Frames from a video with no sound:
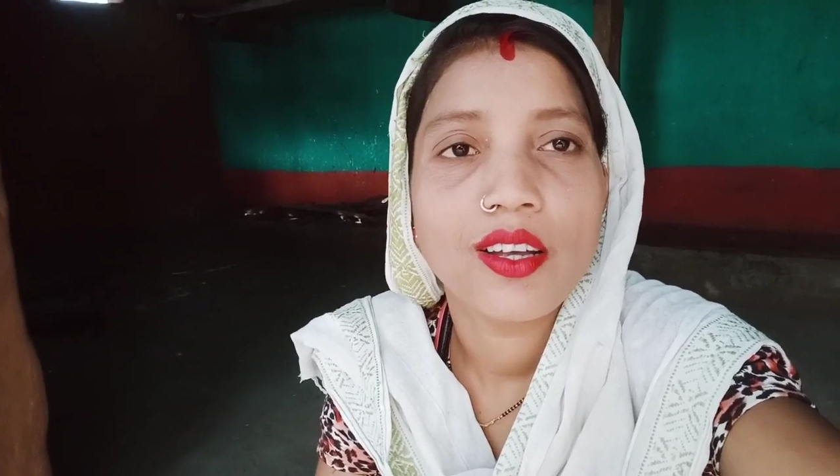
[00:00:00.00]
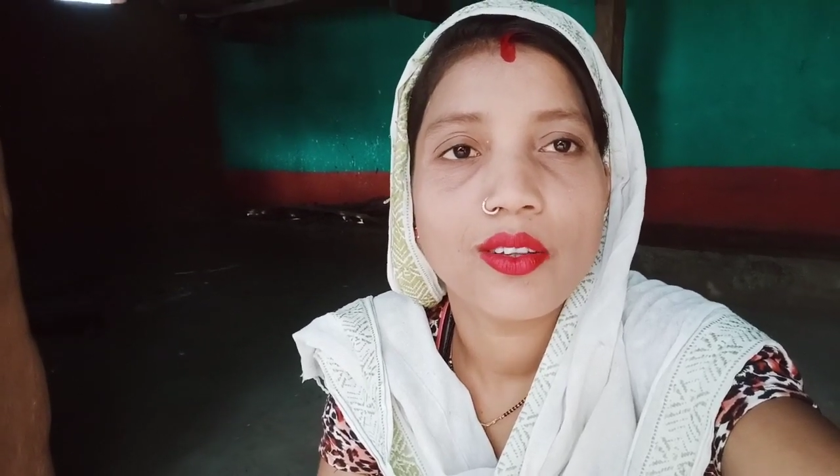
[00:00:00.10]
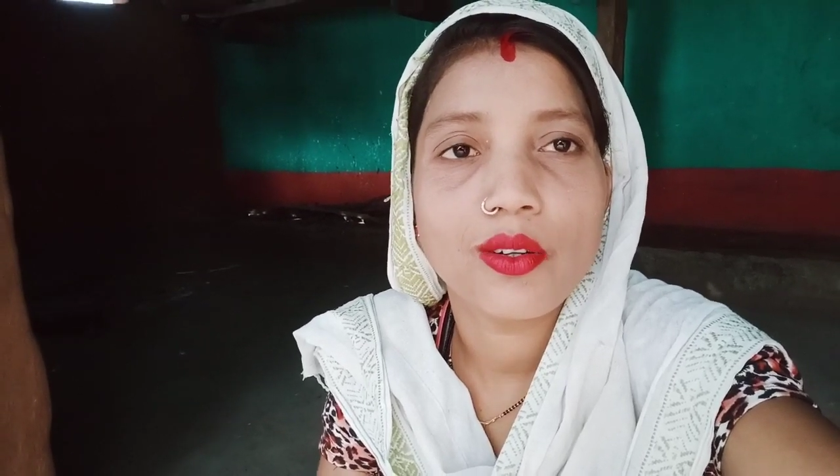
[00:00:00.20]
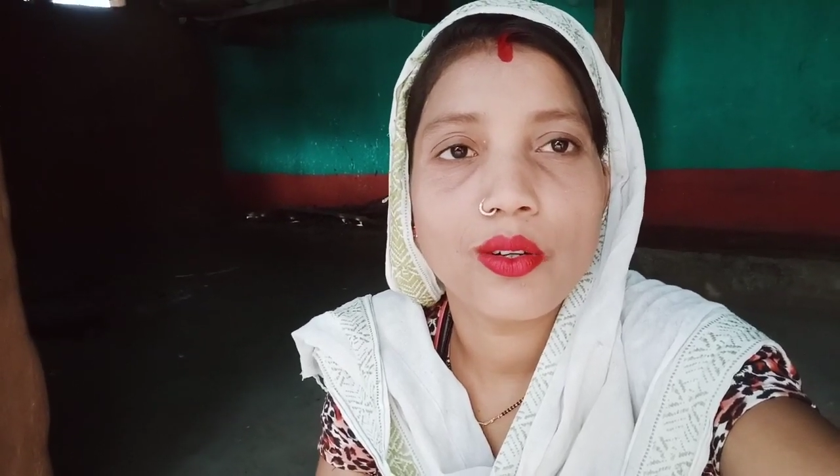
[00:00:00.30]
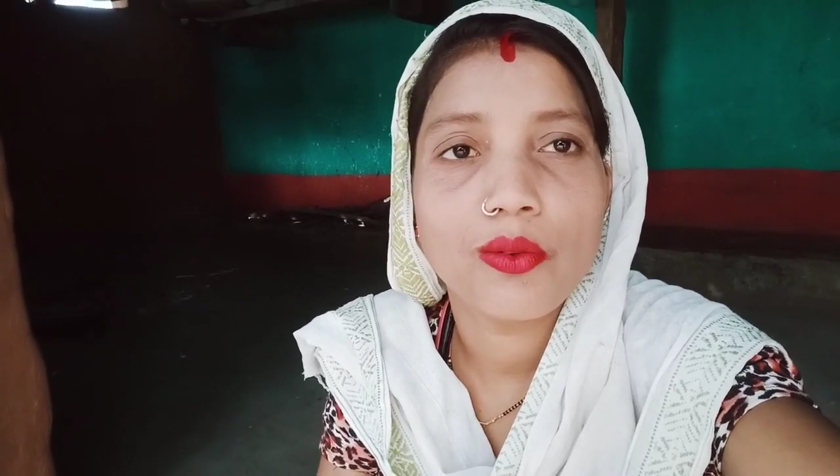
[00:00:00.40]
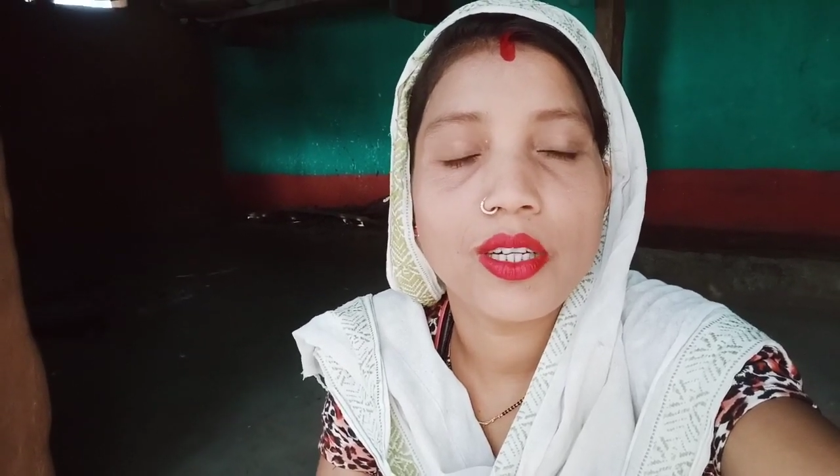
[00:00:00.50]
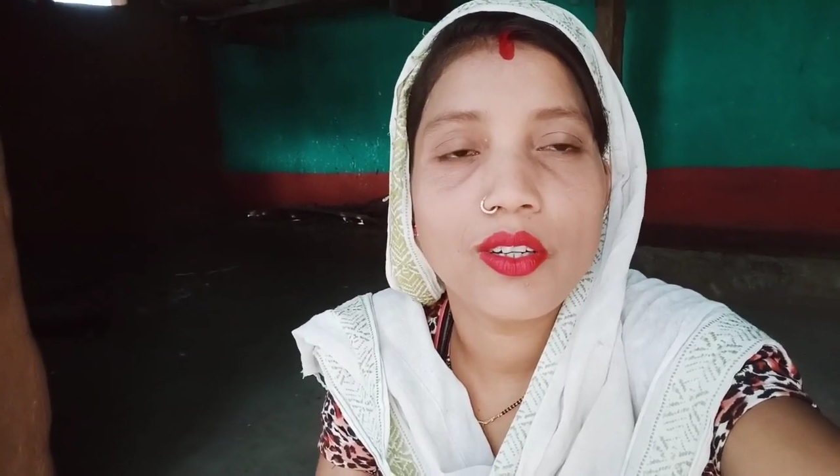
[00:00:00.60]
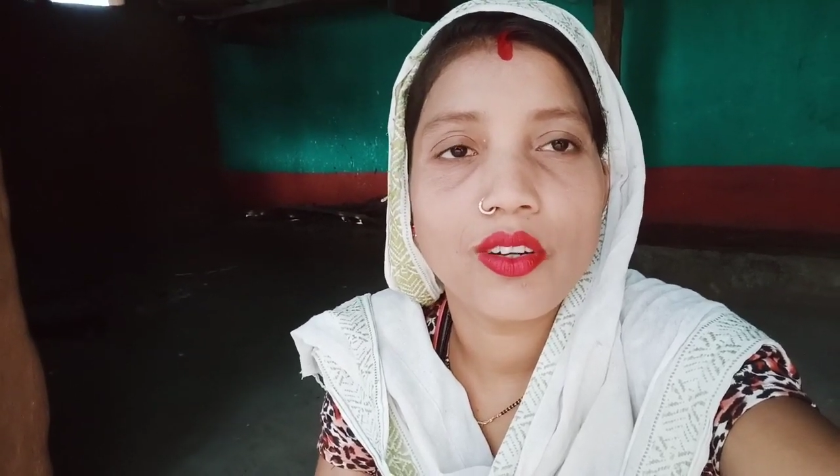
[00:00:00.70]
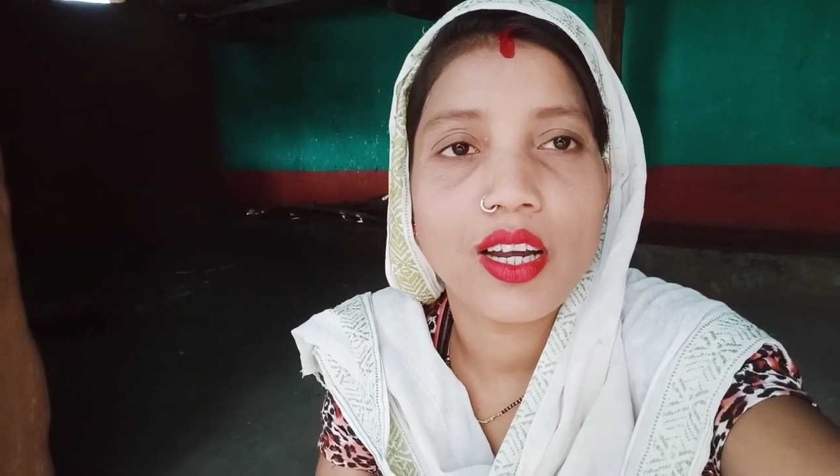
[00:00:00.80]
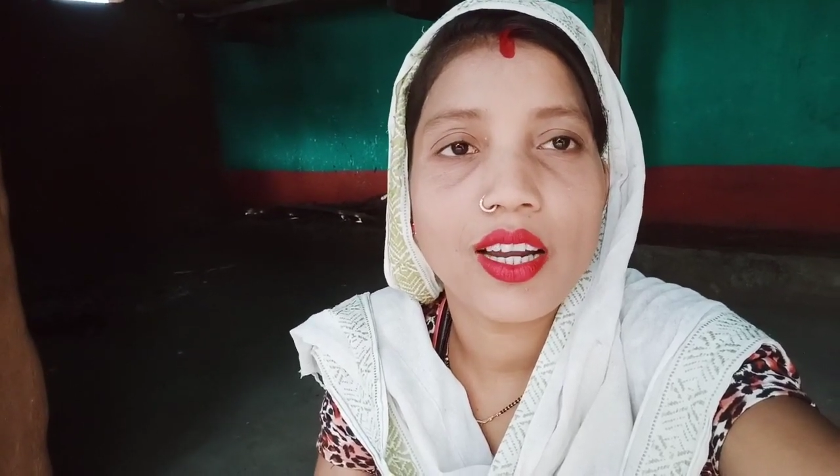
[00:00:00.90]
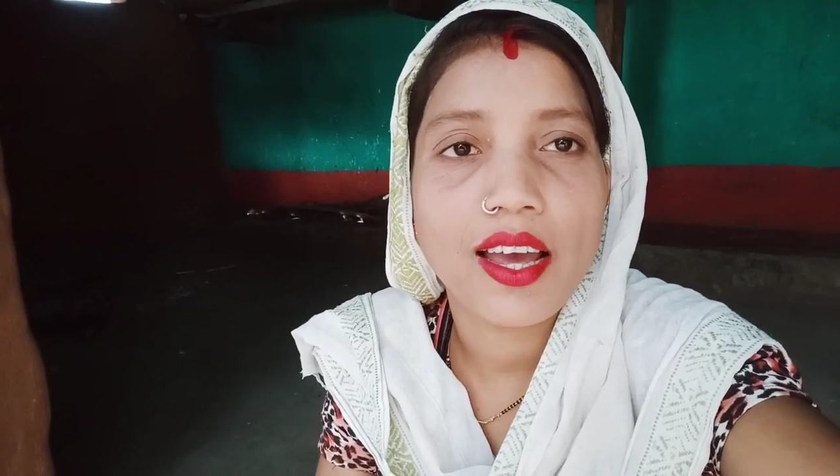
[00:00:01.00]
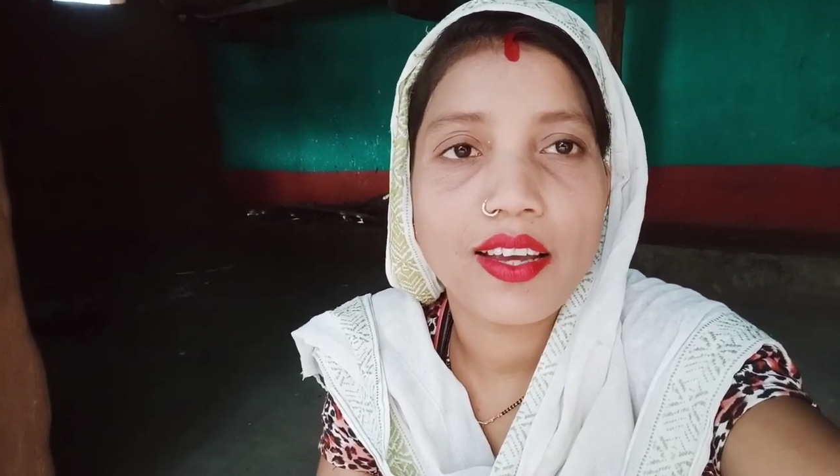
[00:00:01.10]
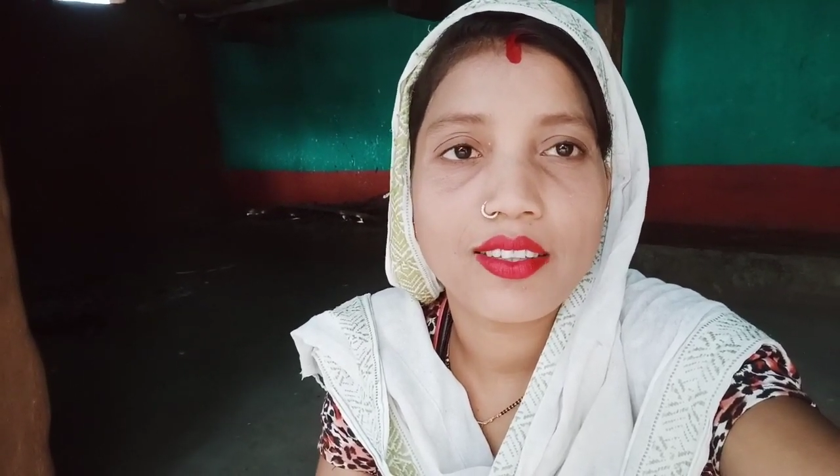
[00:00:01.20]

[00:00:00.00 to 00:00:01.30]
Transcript: तो वीडियो ला लाइक